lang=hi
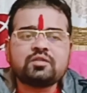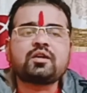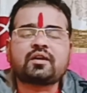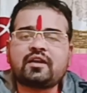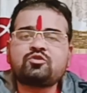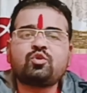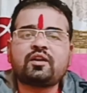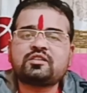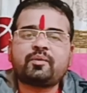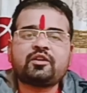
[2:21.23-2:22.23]
जानकारी शुरू
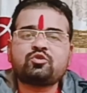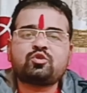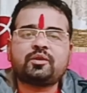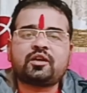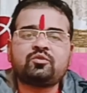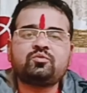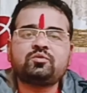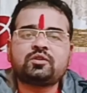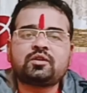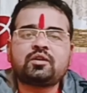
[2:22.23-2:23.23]
करने से पहले दोस्तों बता दूं
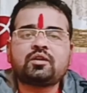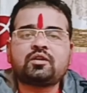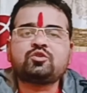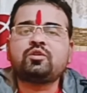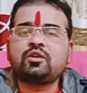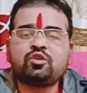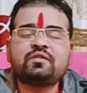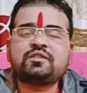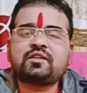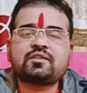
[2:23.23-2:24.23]
कि जो न्यू न्यू
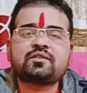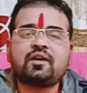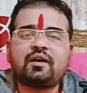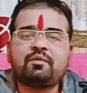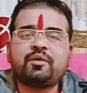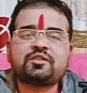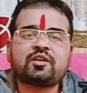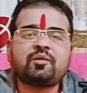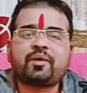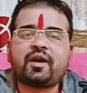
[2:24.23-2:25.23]
विजिटर्स अभी मेरे
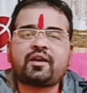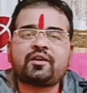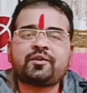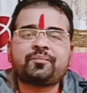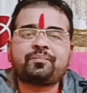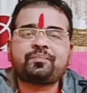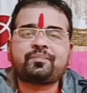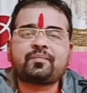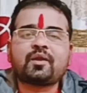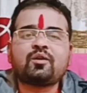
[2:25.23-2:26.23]
चैनल पर आ रहे हैं
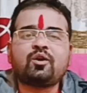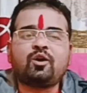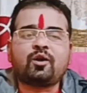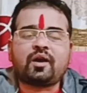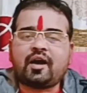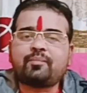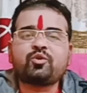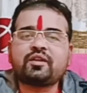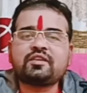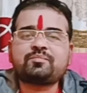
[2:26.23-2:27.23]
और आप
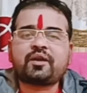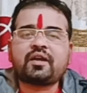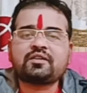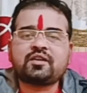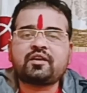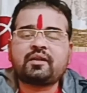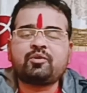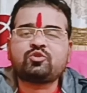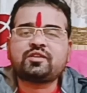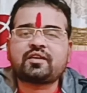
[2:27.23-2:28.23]
लोग यदि इस प्रकार की जानकारी में
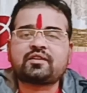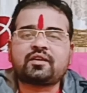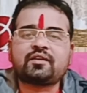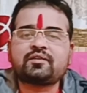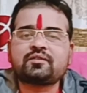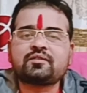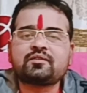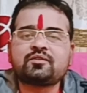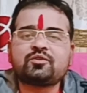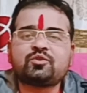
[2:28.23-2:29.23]
रुचि रखते हैं
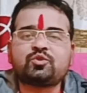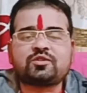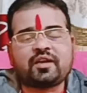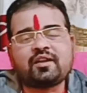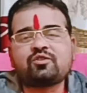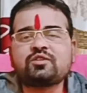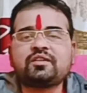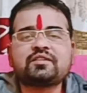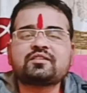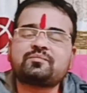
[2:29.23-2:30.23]
तो चैनल को
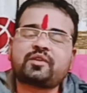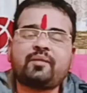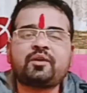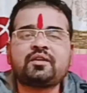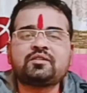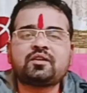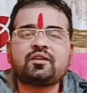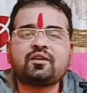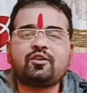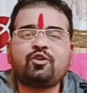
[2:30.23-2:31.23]
जल्दी से सब्सक्राइब कर लीजिए
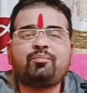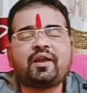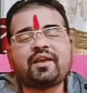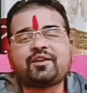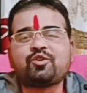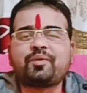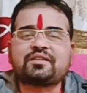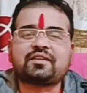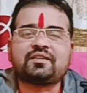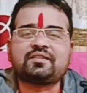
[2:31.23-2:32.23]
और बेल आइकन को
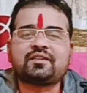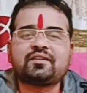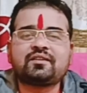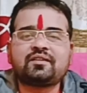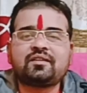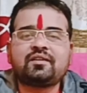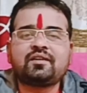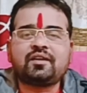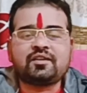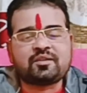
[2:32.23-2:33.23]
प्रेस कर लीजिए
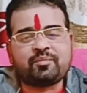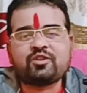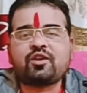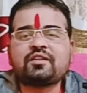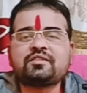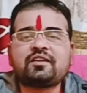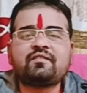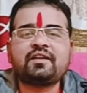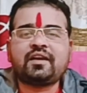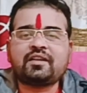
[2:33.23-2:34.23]
इससे मेरे द्वारा दी जाने
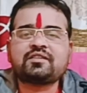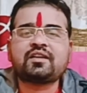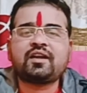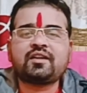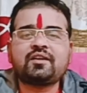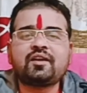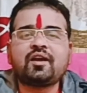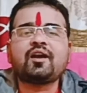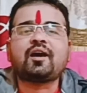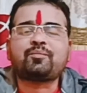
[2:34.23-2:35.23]
वाली हर एक जानकारी
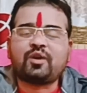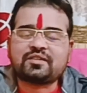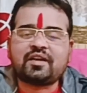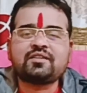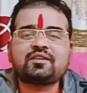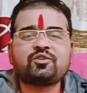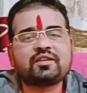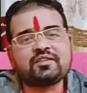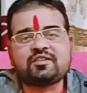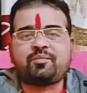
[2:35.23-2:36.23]
आपको आसानी से और
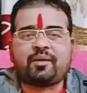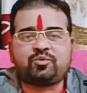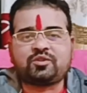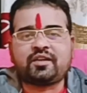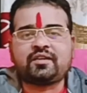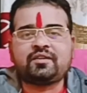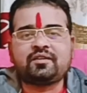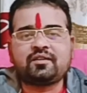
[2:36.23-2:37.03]
तेजी से प्राप्त हो जाएगी